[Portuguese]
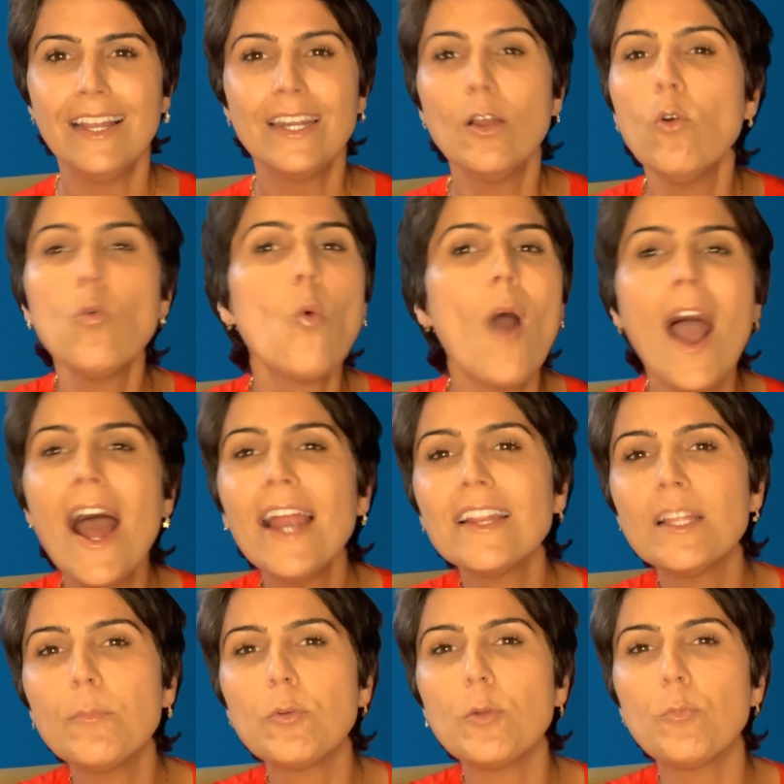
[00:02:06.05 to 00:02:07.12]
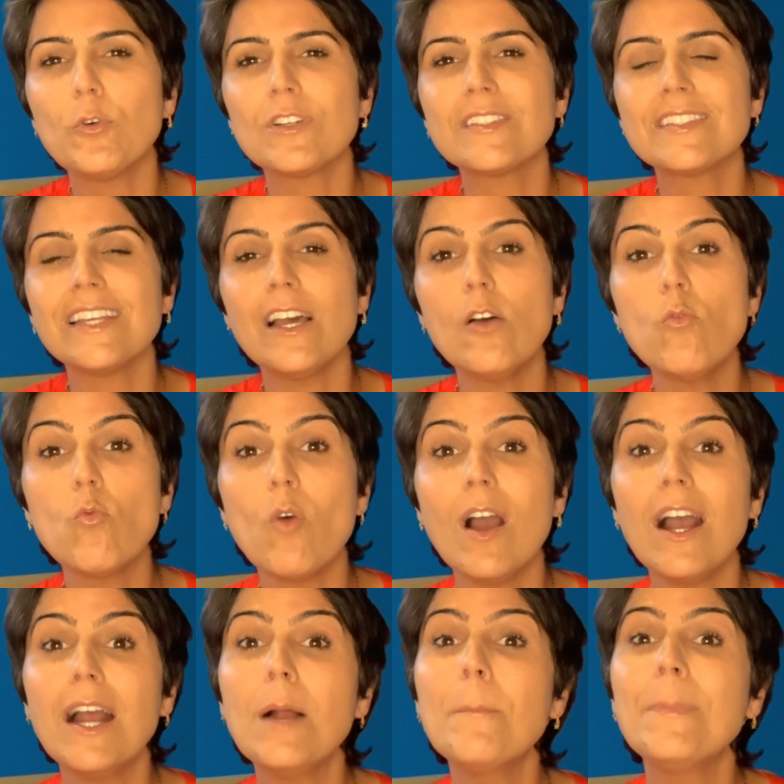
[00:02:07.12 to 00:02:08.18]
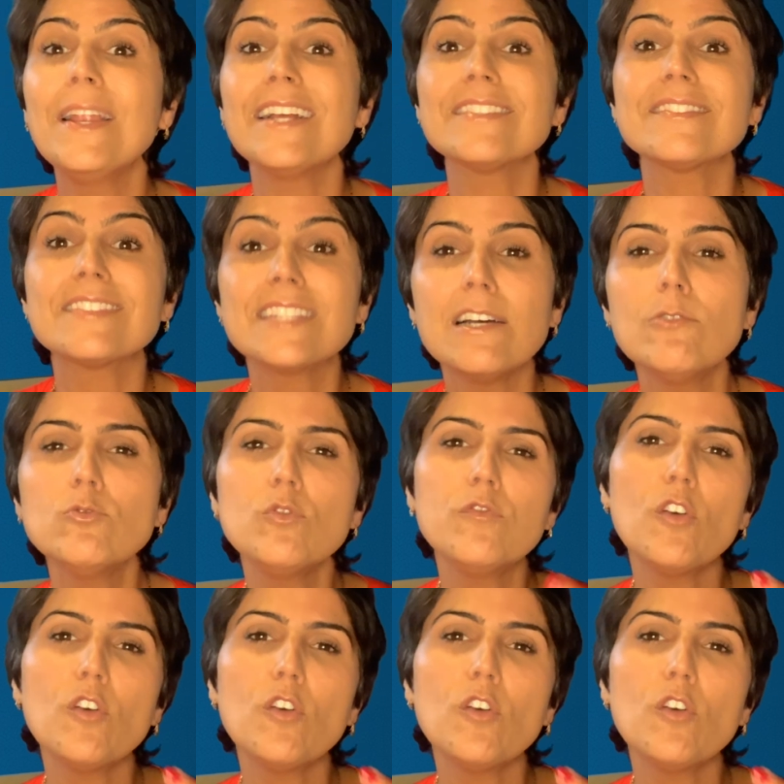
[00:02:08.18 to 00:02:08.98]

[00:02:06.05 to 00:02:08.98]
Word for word: não guarda proporção com a ampliação do